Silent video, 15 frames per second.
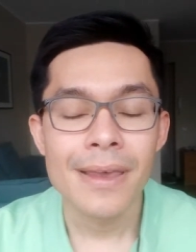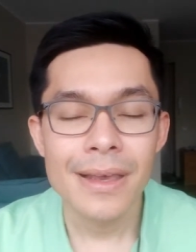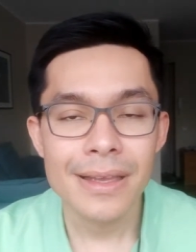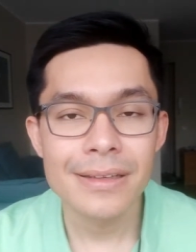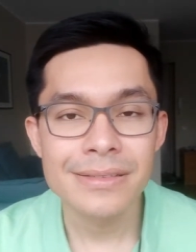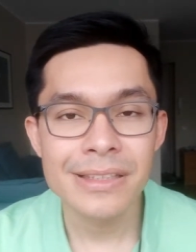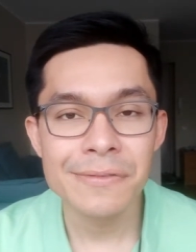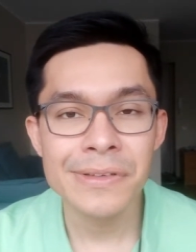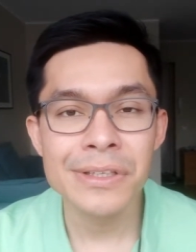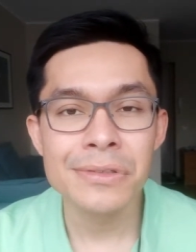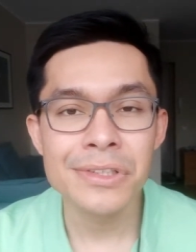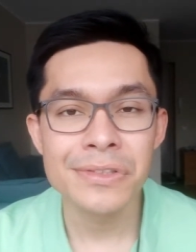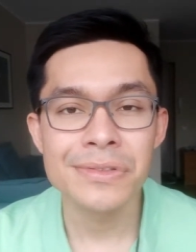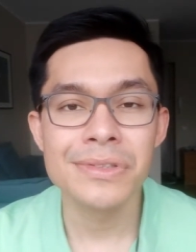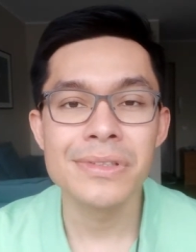Et dans cette vidéo,
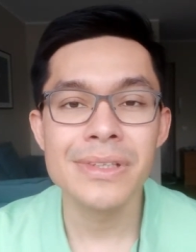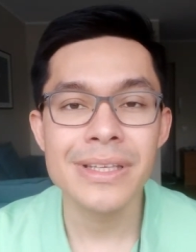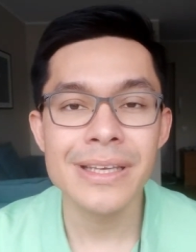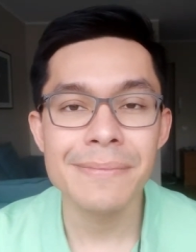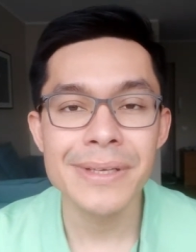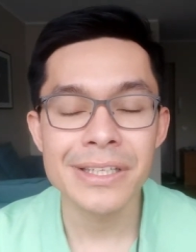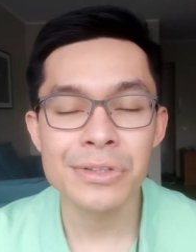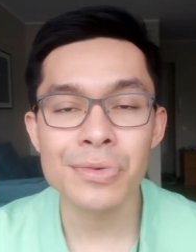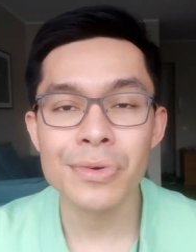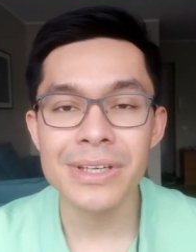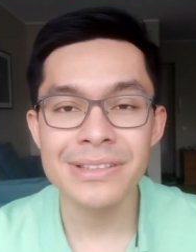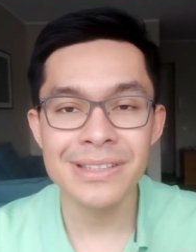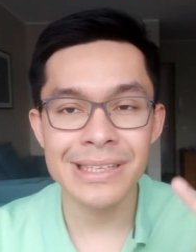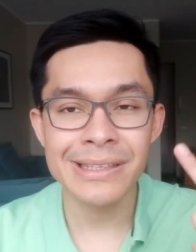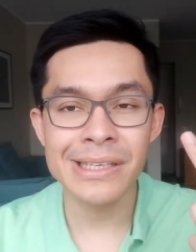je vais vous donner eh bien,
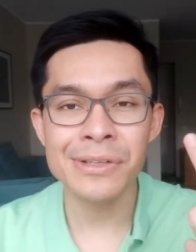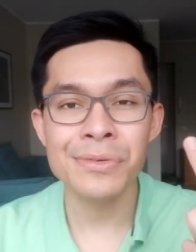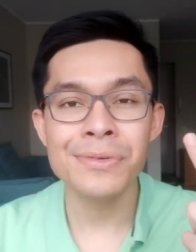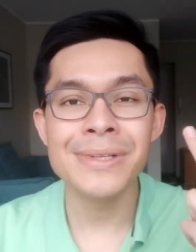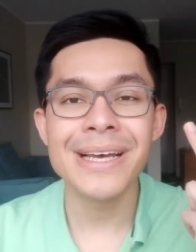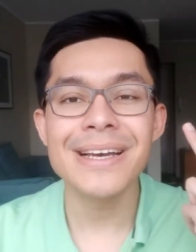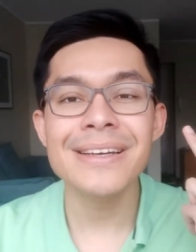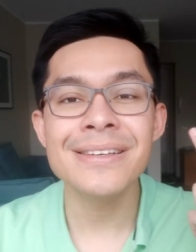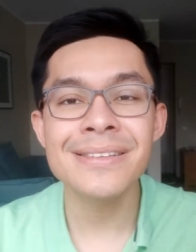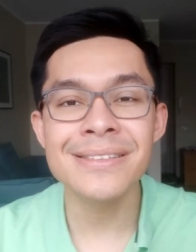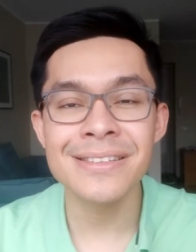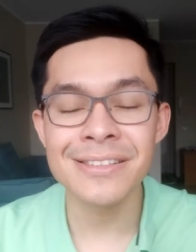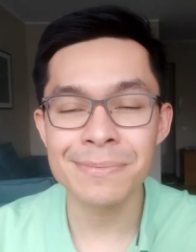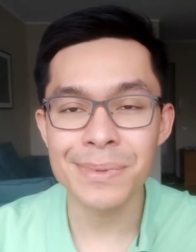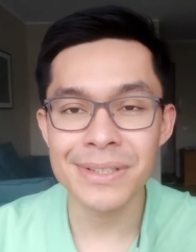trois attitudes
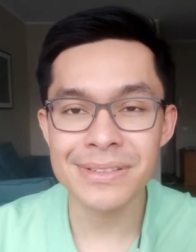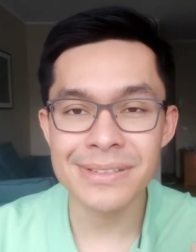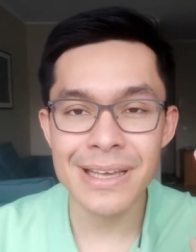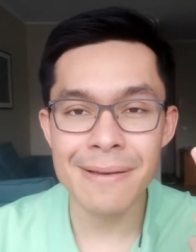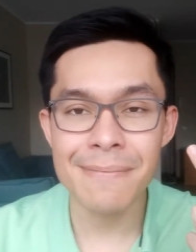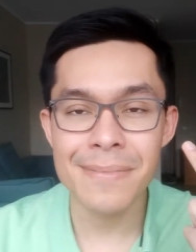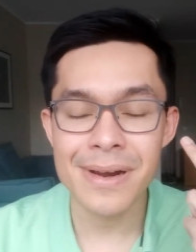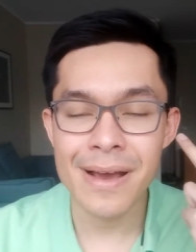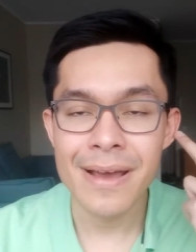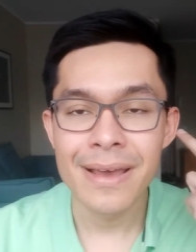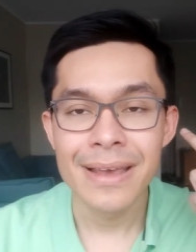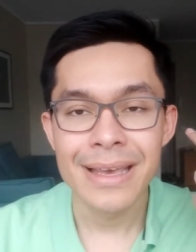indispensables